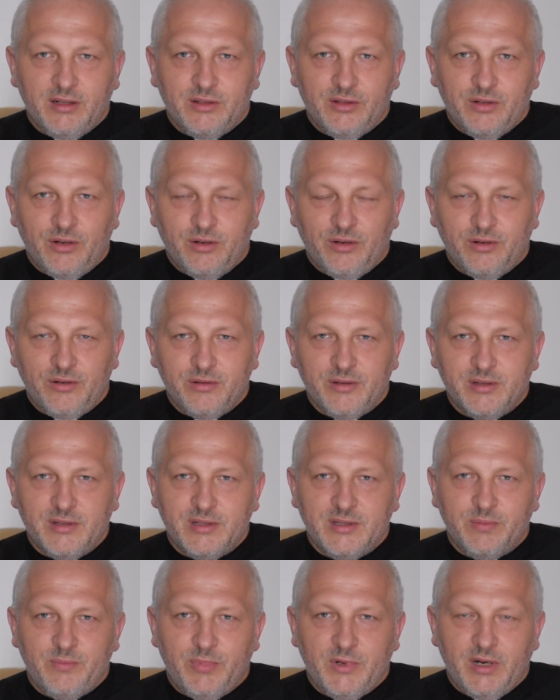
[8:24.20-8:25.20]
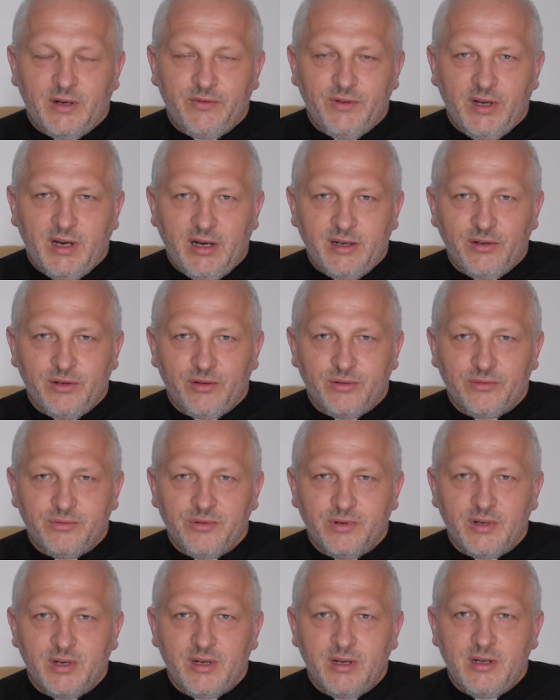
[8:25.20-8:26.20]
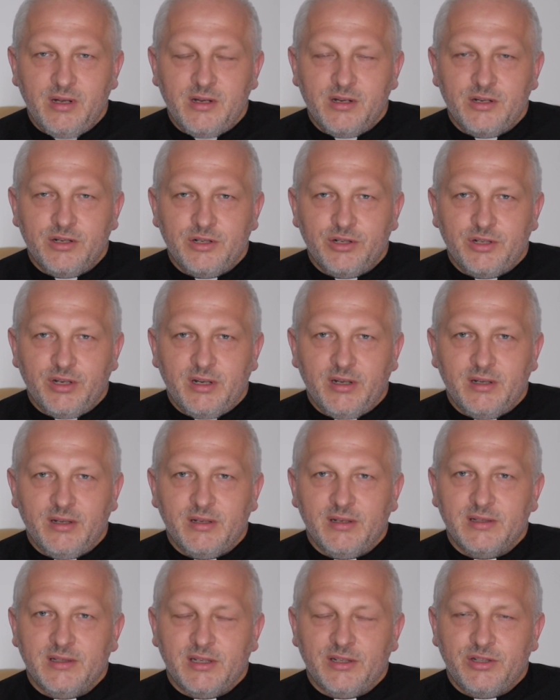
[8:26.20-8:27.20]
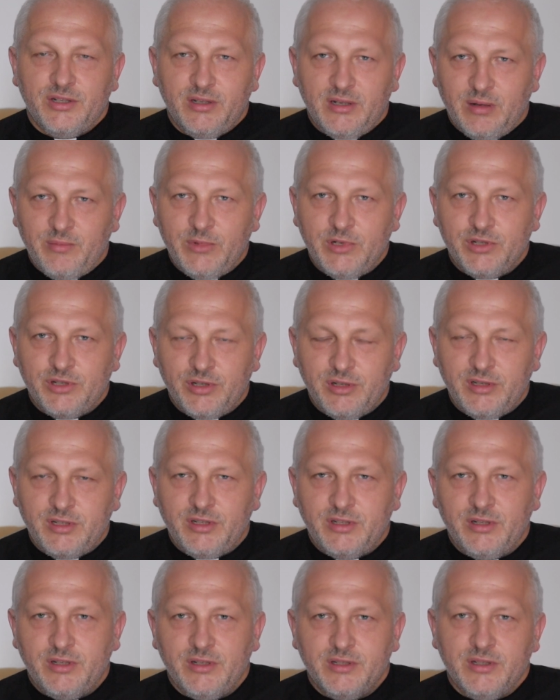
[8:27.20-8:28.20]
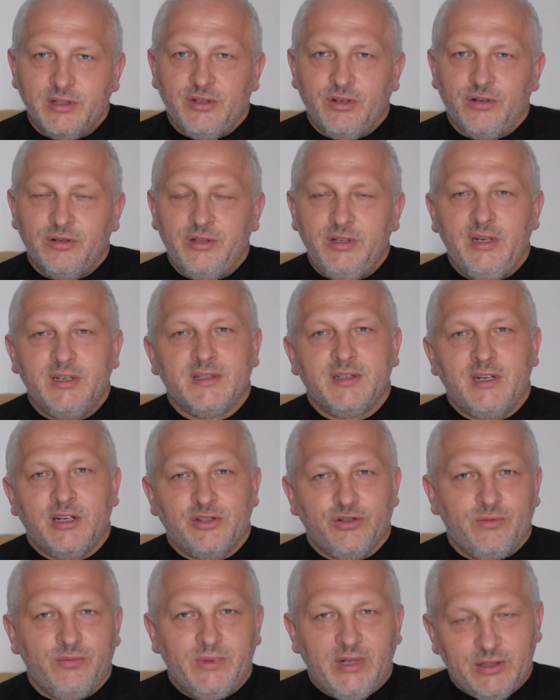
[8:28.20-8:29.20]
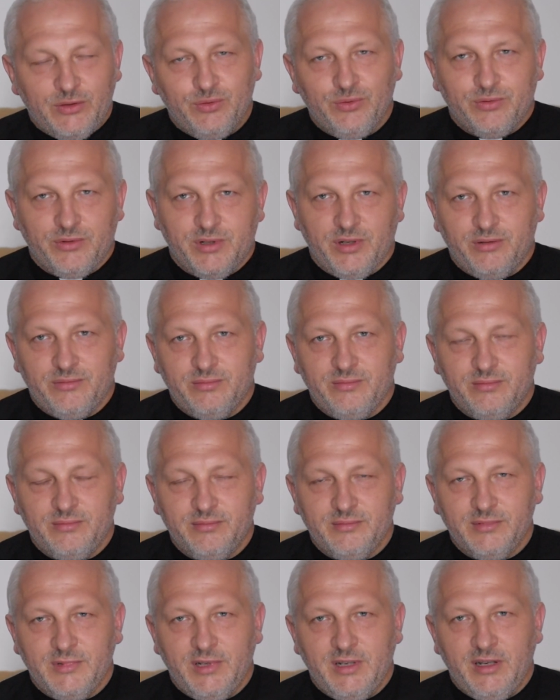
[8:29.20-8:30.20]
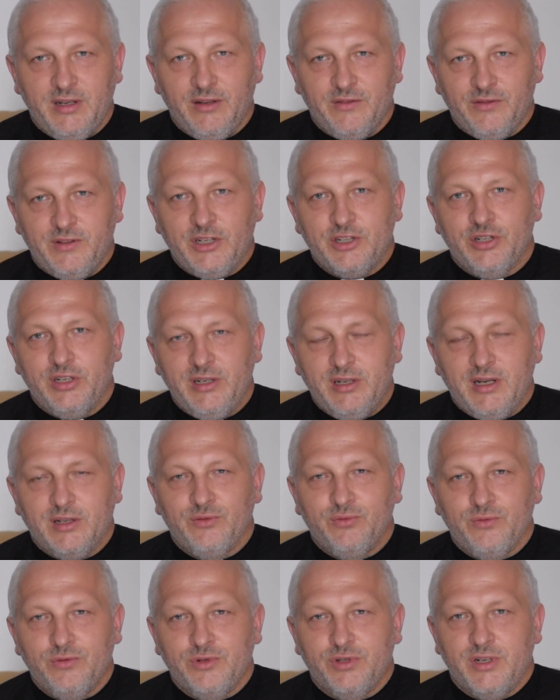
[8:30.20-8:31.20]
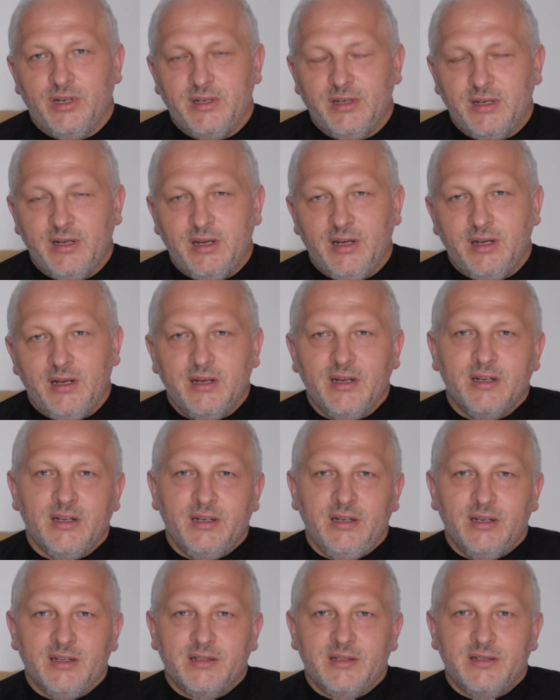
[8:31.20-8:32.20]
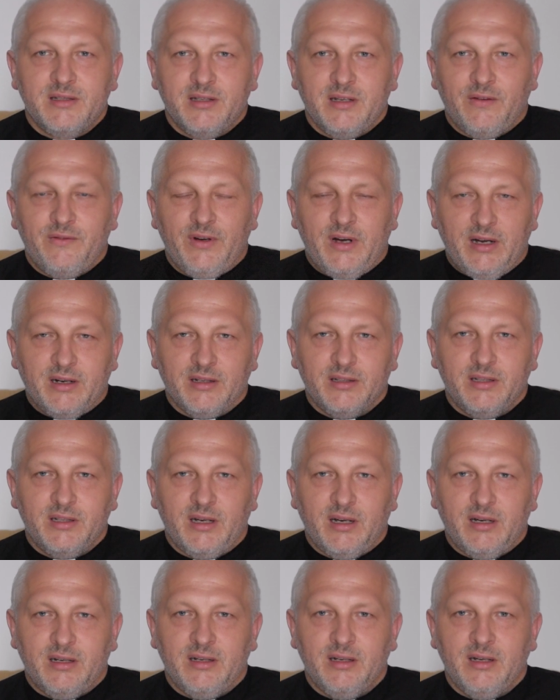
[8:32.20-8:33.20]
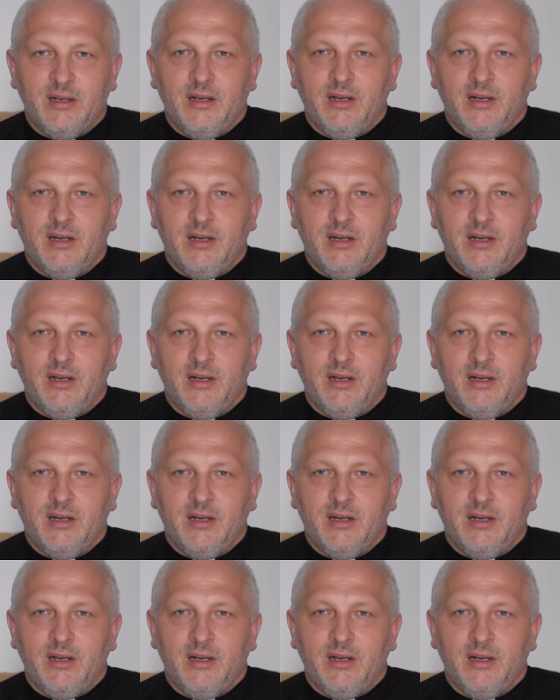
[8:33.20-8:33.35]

to sprawiają, że zaczynamy żyć zgodnie z naszą naturą. W naszej naturze jest zawarta